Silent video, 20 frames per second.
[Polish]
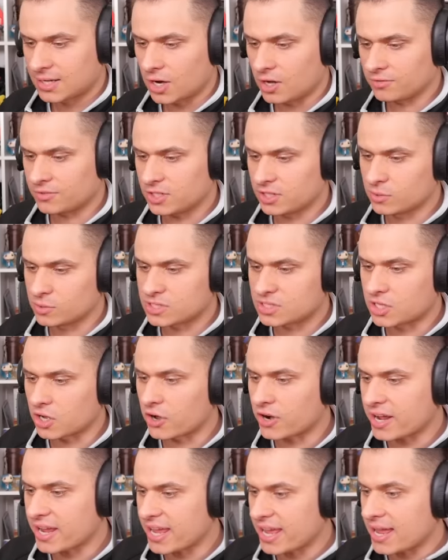Continue
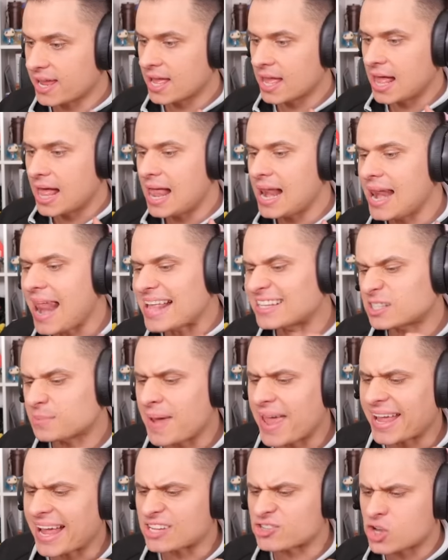story i let's
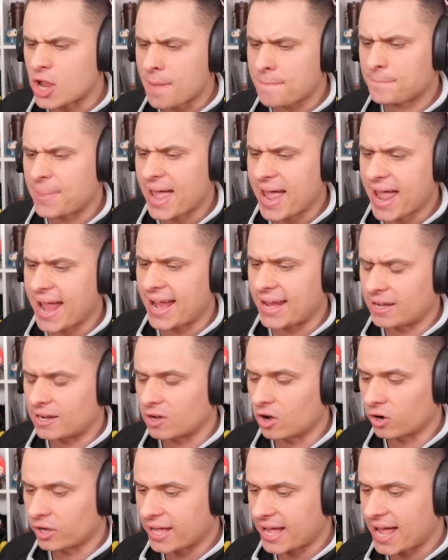make a
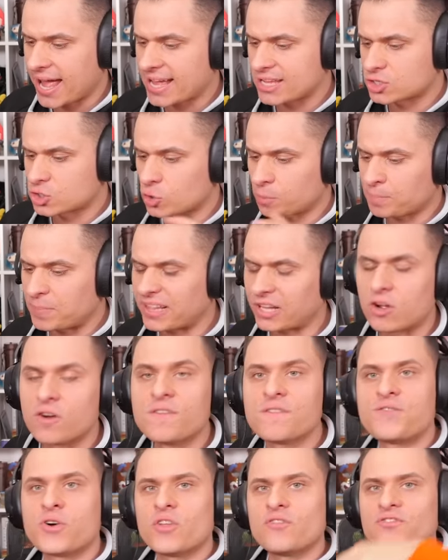champagne! Okej, okay, zróbmy
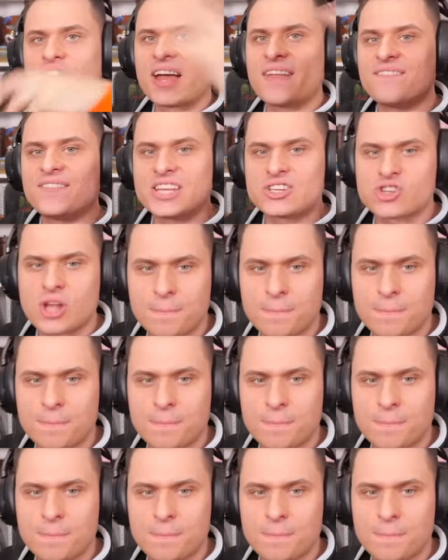taką fontannę